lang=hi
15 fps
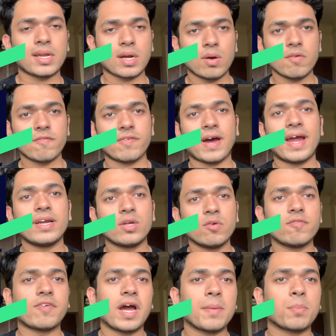अराउंड फाइव टू
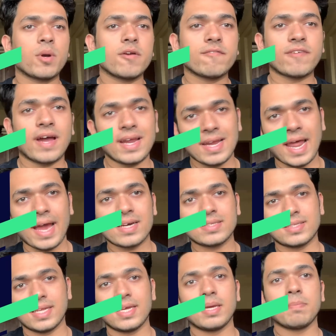फाइव पॉइंट फाइव
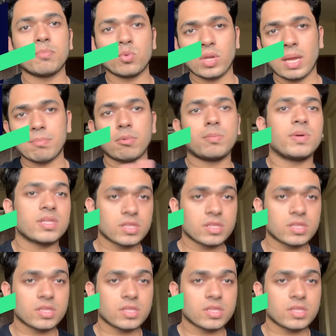लैक्स है ये पूरे एम